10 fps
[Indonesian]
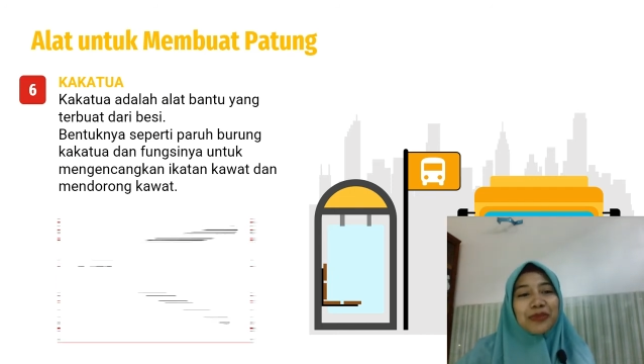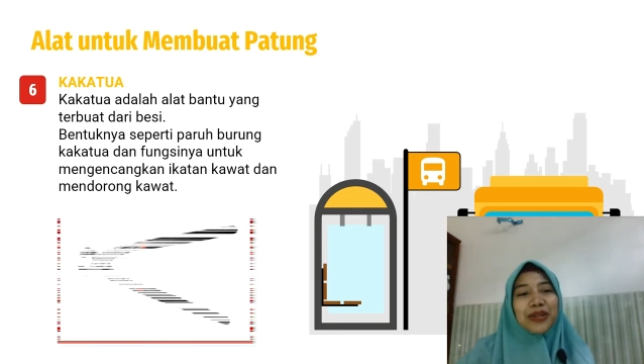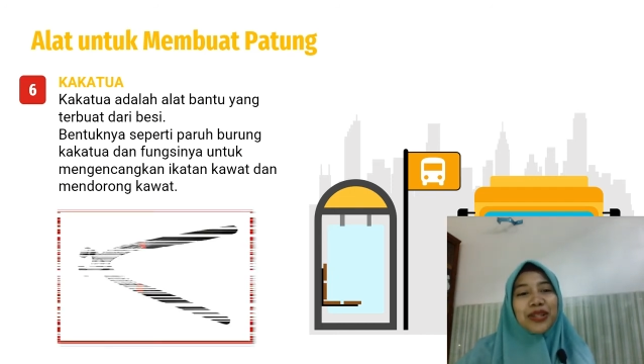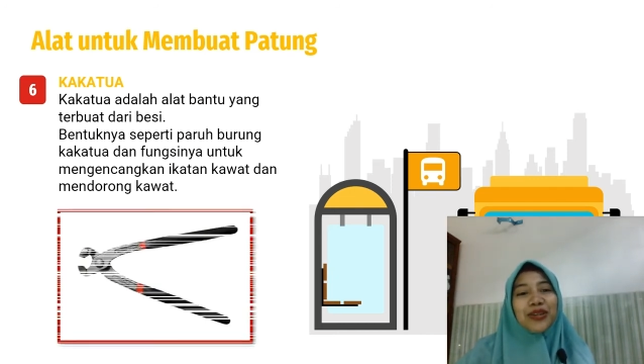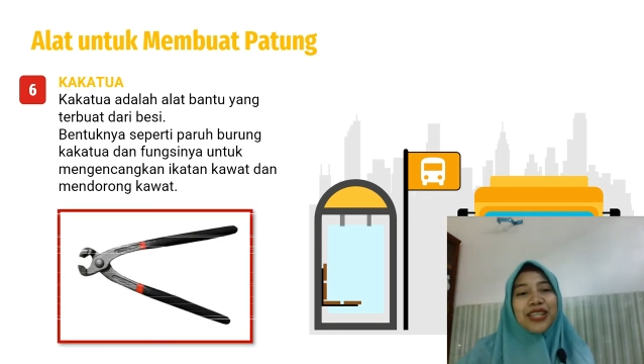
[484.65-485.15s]

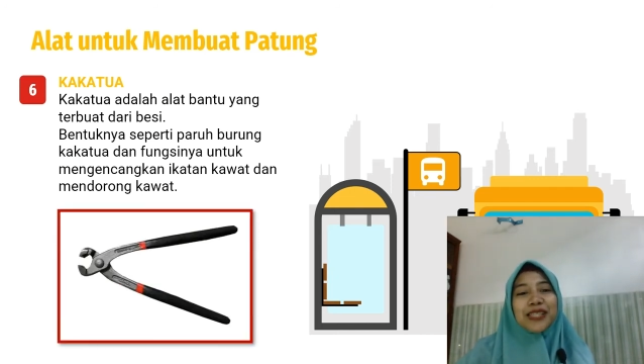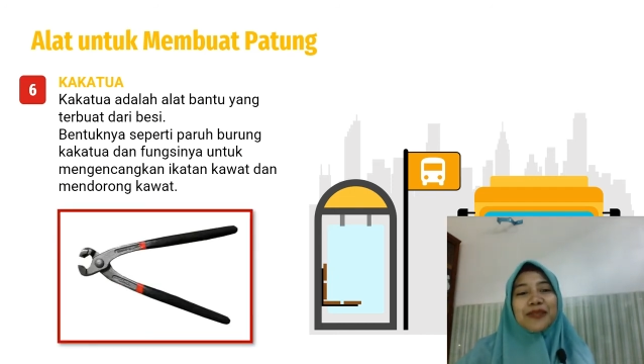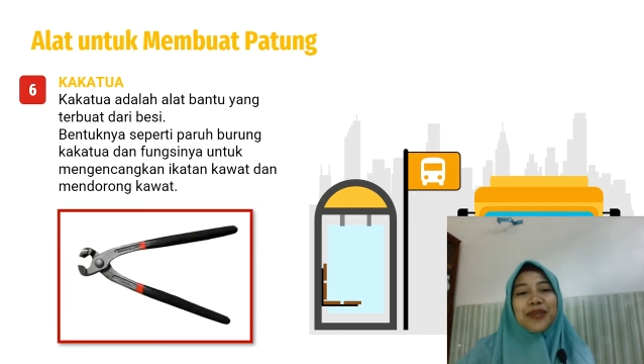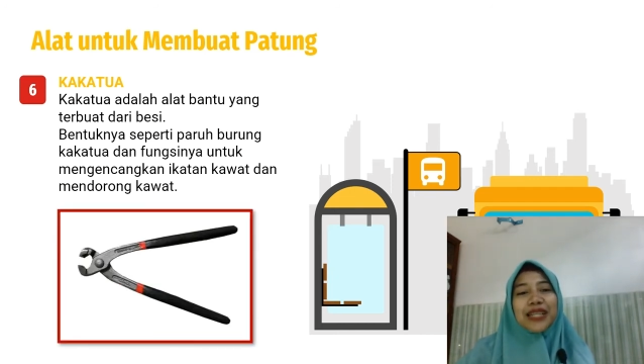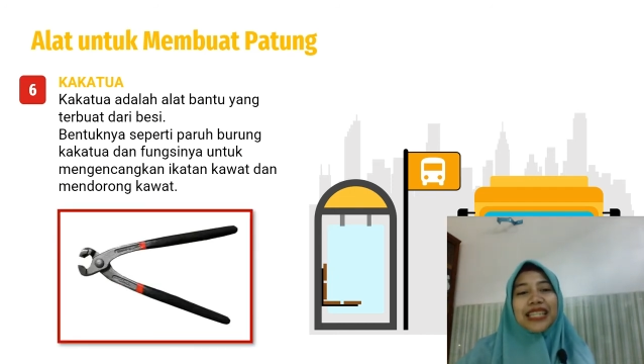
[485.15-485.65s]
Bentuknya
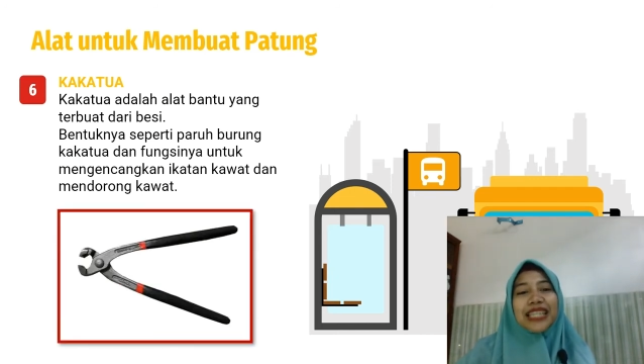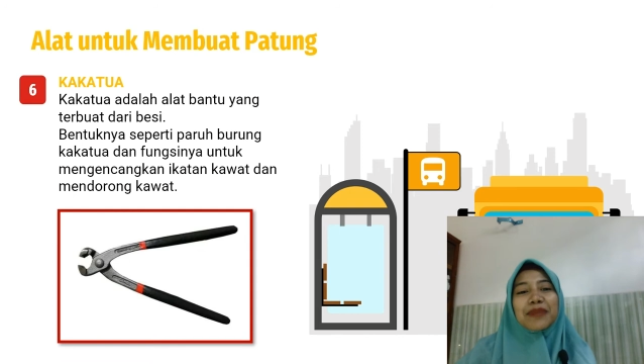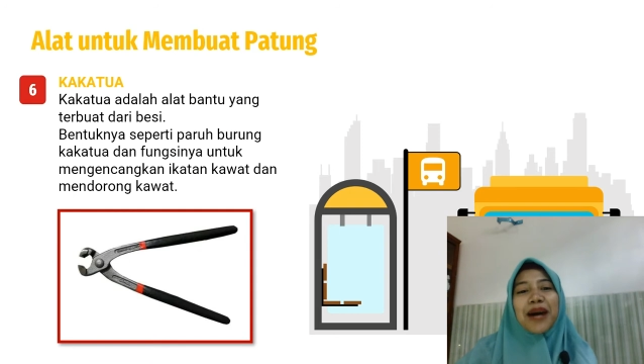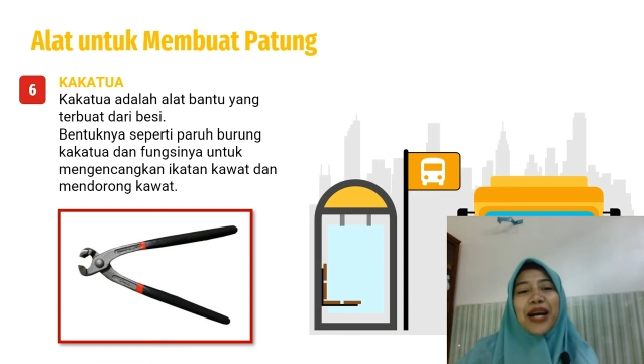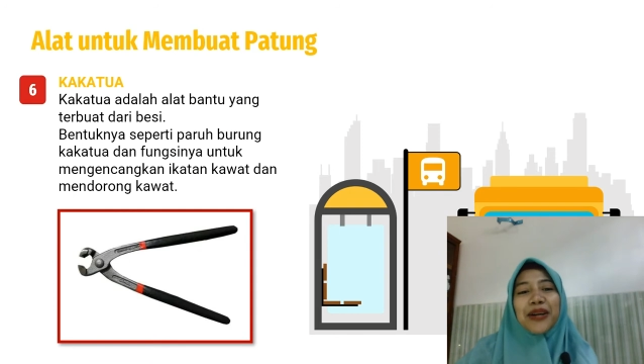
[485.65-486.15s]
seperti
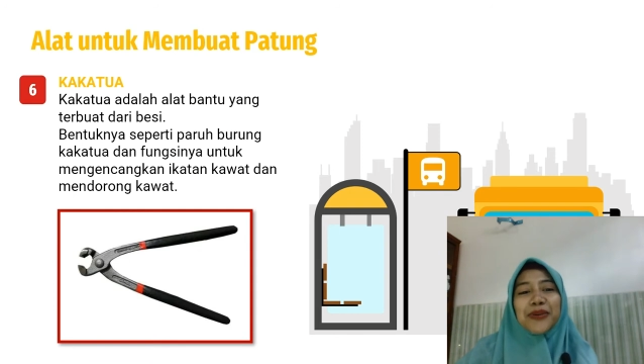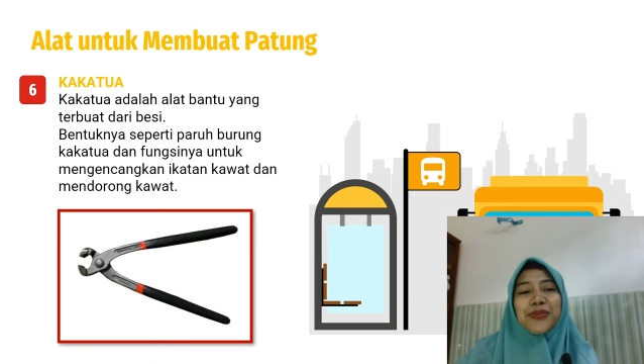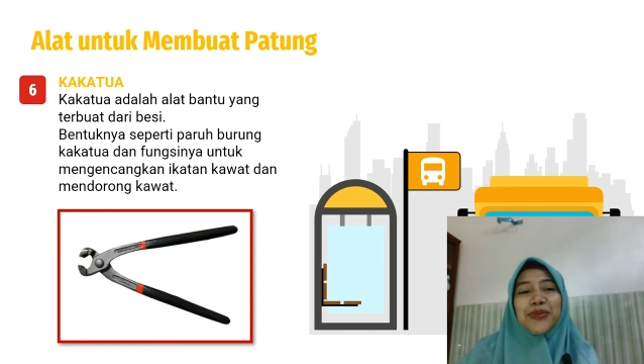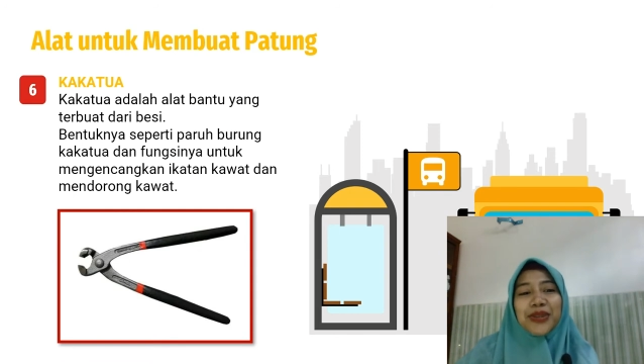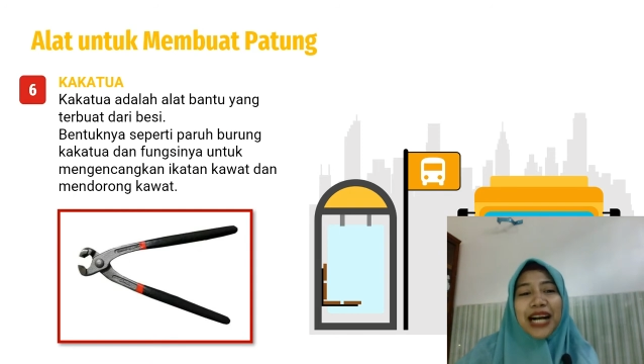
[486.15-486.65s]
paruh
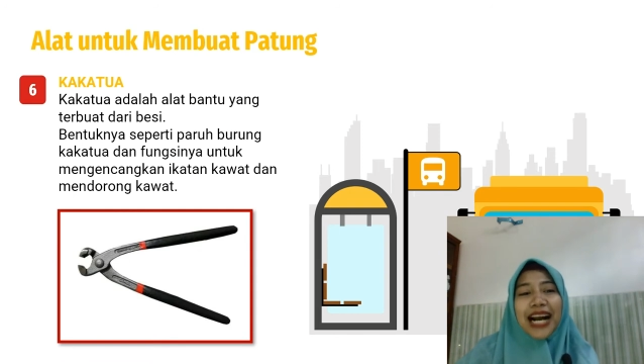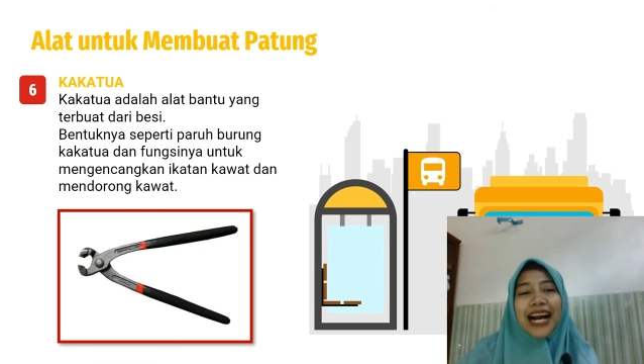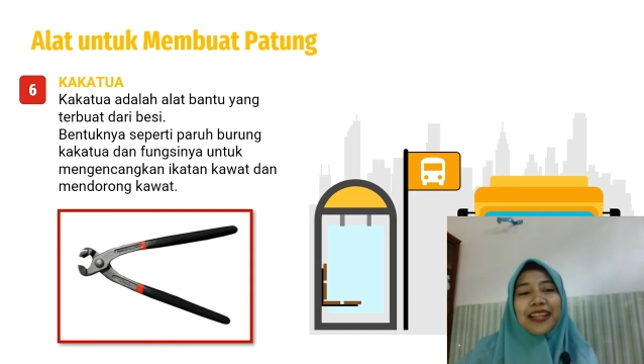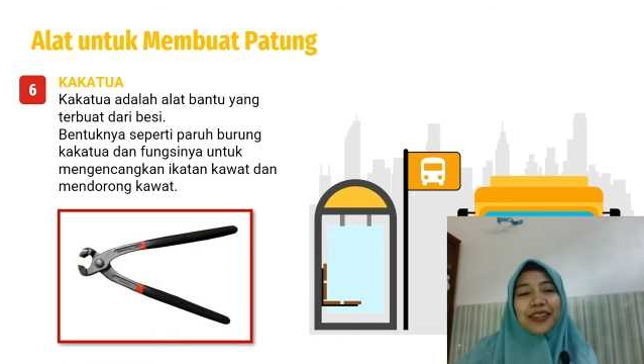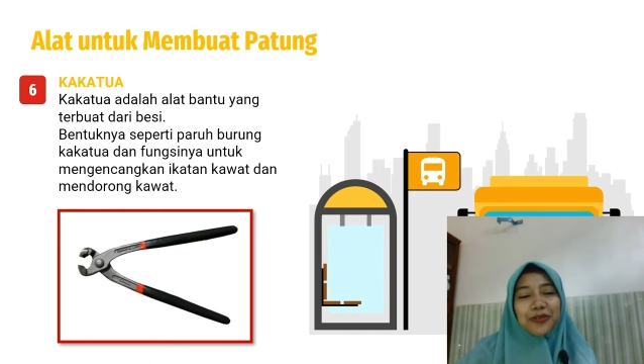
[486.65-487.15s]
burung
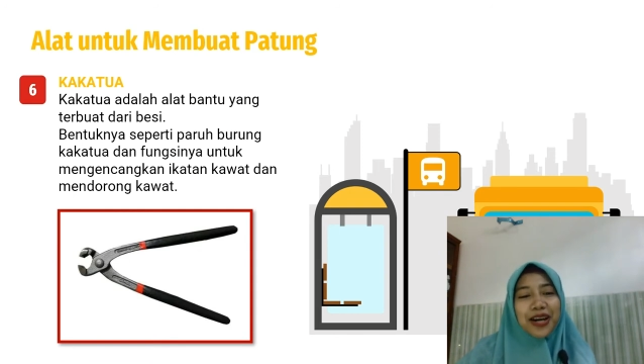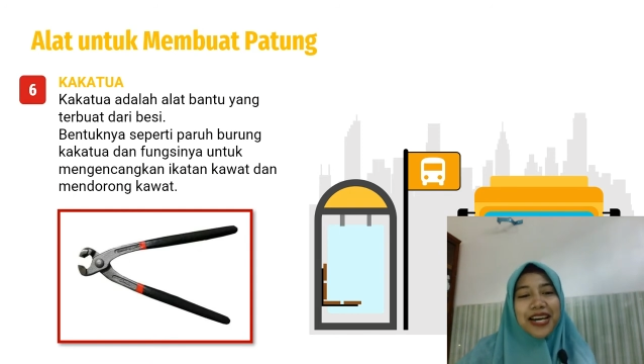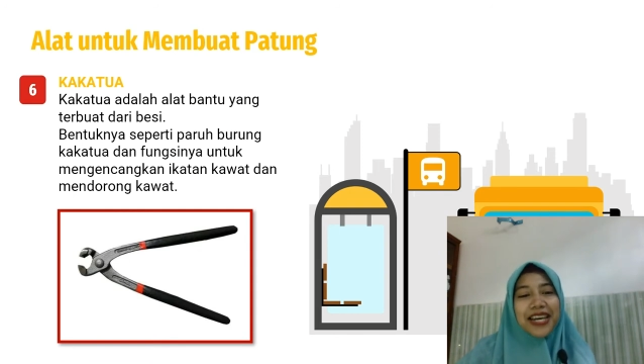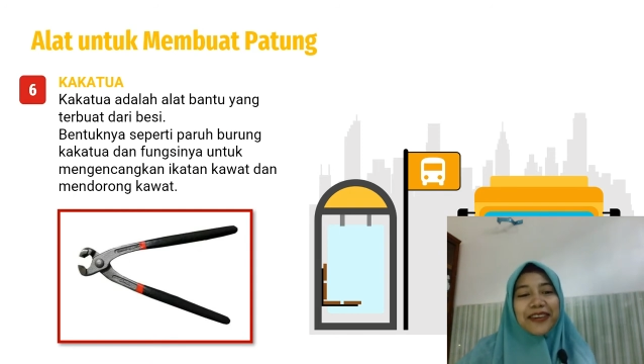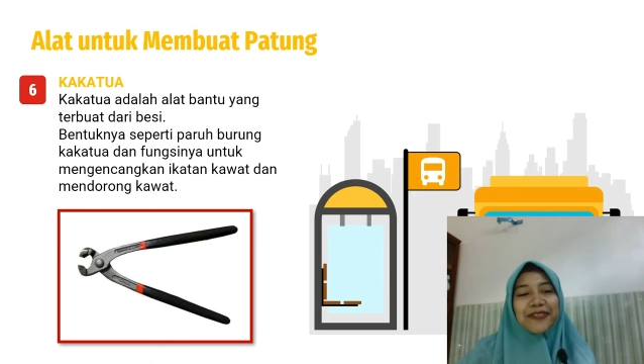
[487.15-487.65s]

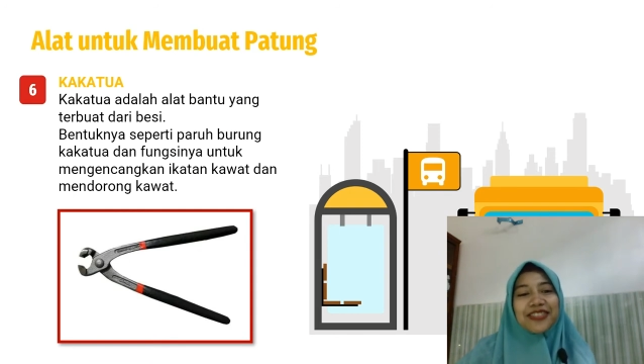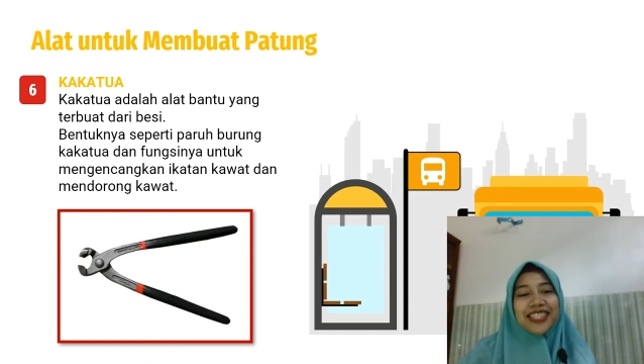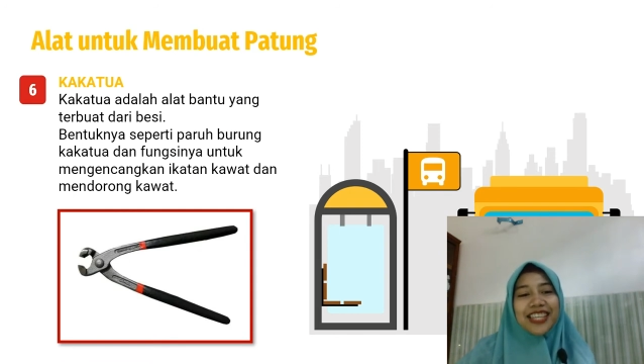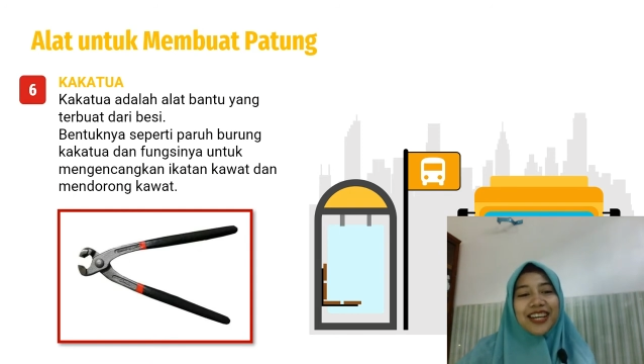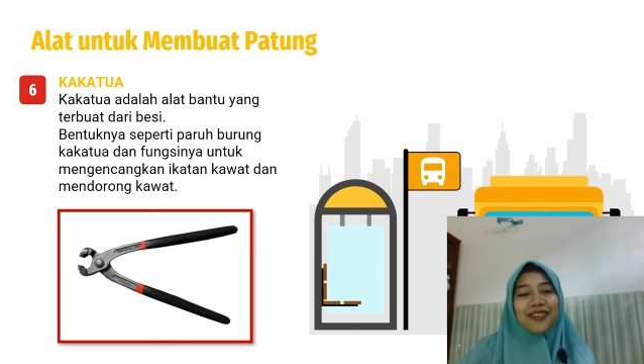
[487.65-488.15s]
kakatua yang
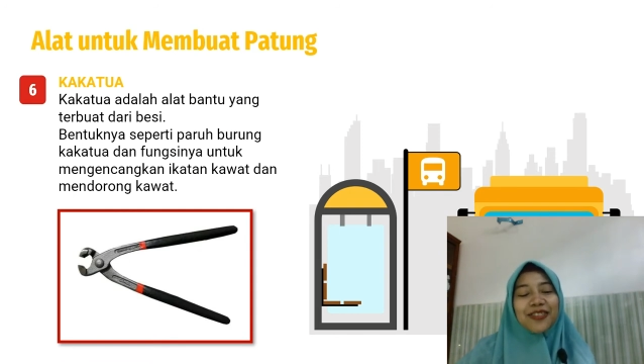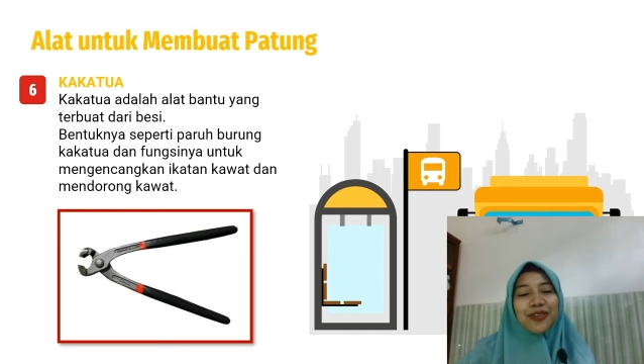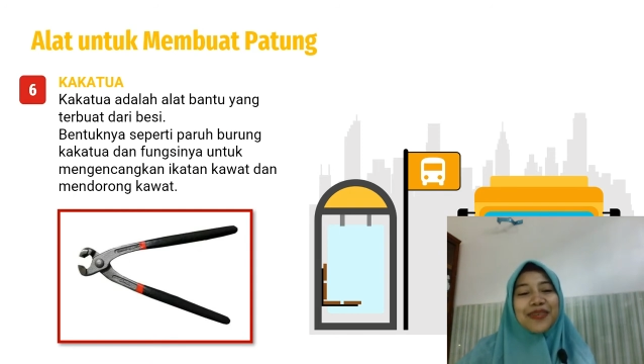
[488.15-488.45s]
fungsinya untuk